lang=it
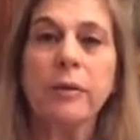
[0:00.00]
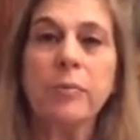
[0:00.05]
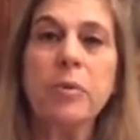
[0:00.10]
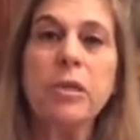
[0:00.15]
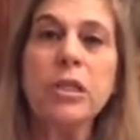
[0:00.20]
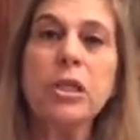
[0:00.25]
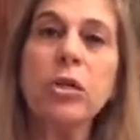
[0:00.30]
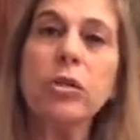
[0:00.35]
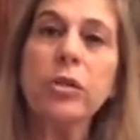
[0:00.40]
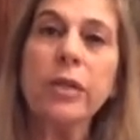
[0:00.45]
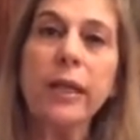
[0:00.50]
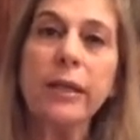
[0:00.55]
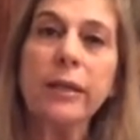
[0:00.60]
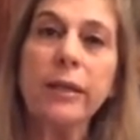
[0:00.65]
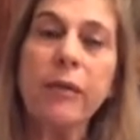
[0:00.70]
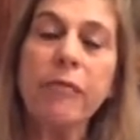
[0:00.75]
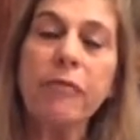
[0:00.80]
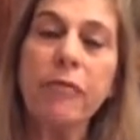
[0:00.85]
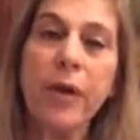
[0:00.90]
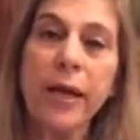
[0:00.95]
Bisogna
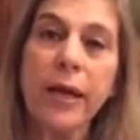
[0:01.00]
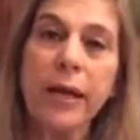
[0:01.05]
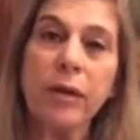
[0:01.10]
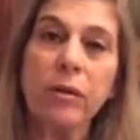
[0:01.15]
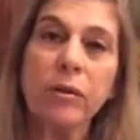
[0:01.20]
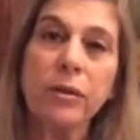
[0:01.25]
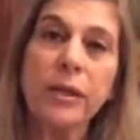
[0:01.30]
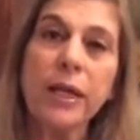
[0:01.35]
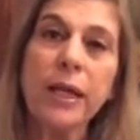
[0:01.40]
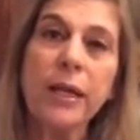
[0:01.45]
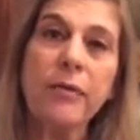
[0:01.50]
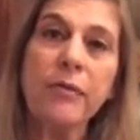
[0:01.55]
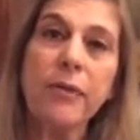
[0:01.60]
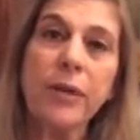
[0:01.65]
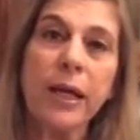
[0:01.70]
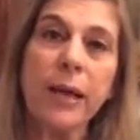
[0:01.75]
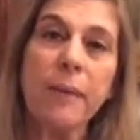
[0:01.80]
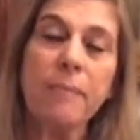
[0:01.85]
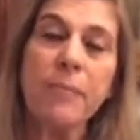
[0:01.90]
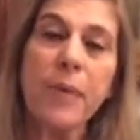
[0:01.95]
davvero,
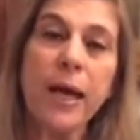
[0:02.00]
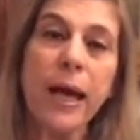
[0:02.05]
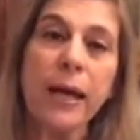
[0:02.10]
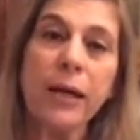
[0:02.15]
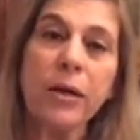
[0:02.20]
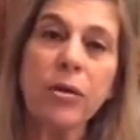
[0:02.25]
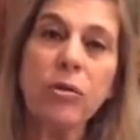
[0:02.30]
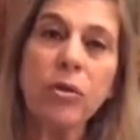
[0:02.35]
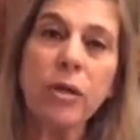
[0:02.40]
devi cambiare,